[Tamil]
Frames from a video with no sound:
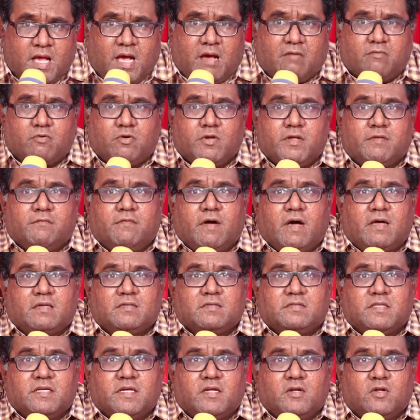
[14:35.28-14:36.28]
அவருடைய
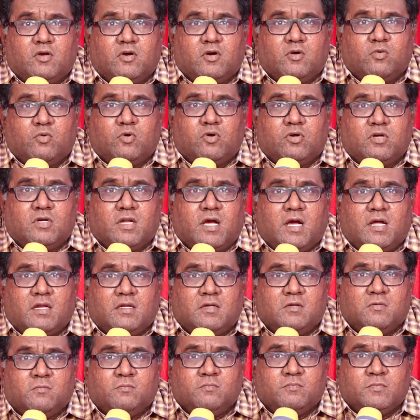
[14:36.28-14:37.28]
வார்த்தைகளோ ஒரு
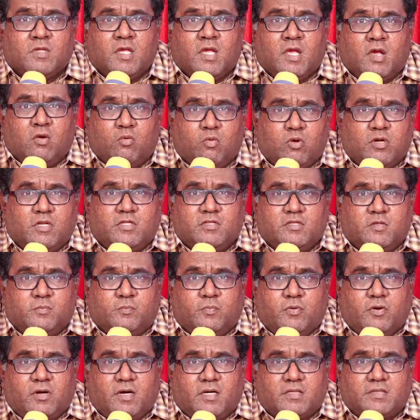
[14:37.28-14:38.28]
நாளும் ஒளிந்து
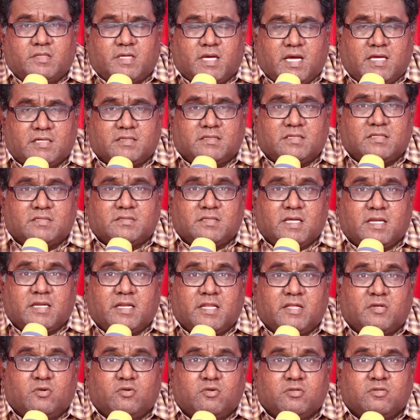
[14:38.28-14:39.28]
போகாது கர்த்தர்
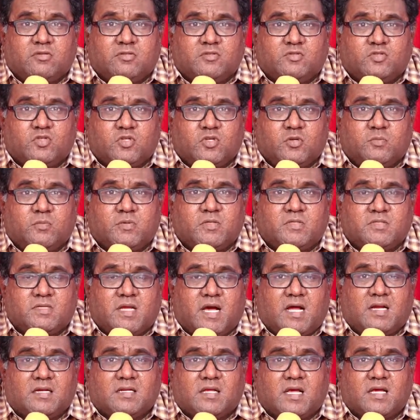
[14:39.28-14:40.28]
தன்னை குறித்து சொல்லும்போது
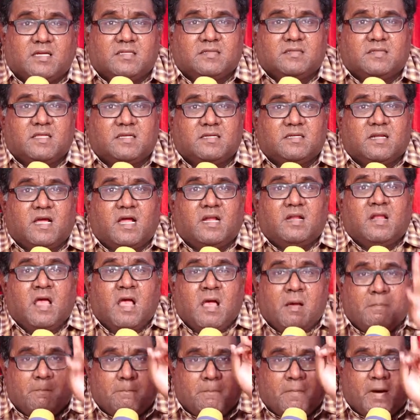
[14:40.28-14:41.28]
நான் கர்த்தர் நான்
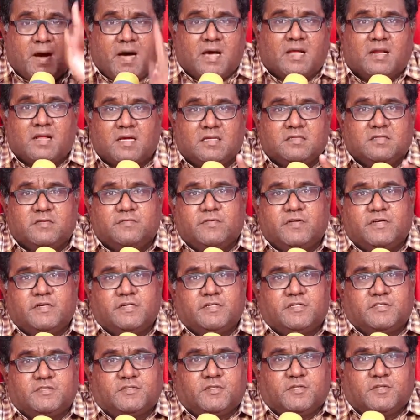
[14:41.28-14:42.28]
மாறாதவர்
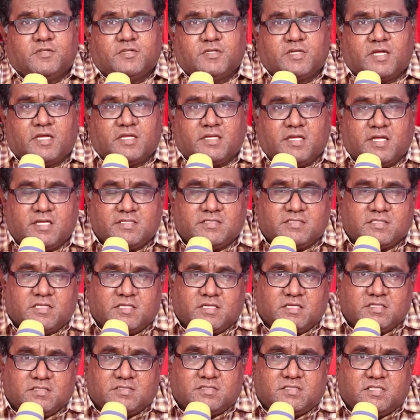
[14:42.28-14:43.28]
என்று சொல்லுகிறார் இயேசு
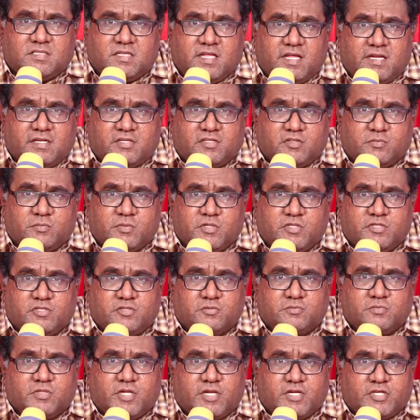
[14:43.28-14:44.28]
கிறிஸ்து நேற்றும்
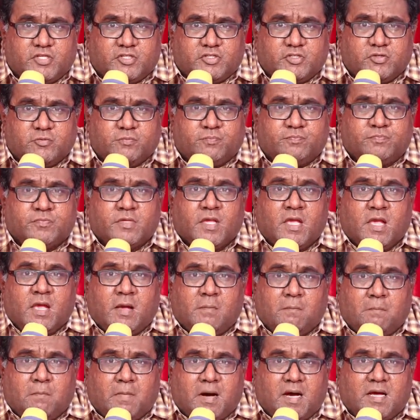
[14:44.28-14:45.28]
இன்றும் என்றும்
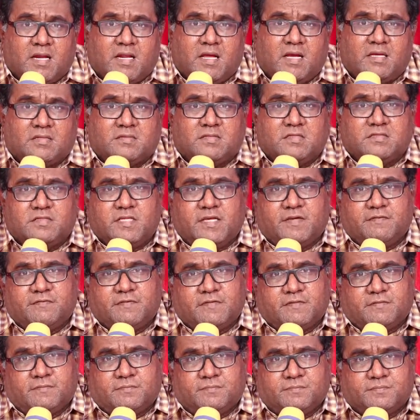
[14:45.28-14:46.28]
மாறாத
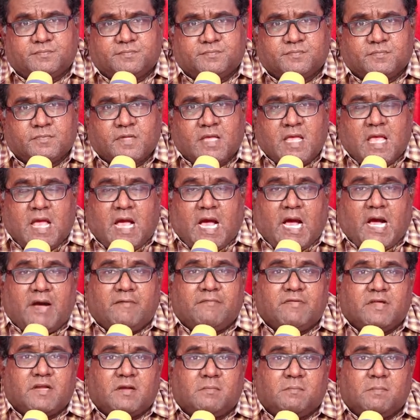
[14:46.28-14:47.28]
தேவன்
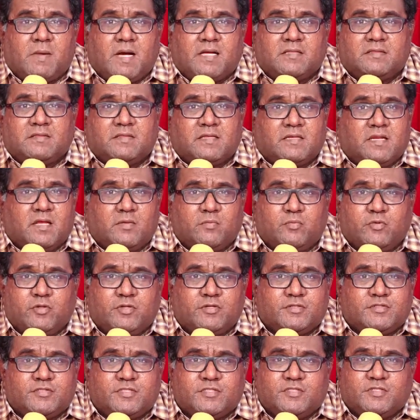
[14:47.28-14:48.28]
அவரை மாற்றலாம்
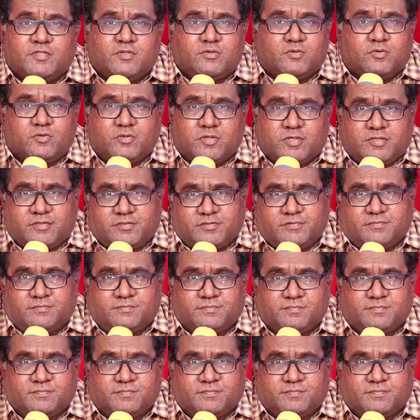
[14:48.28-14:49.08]
முயற்சிக்கக்கூடாது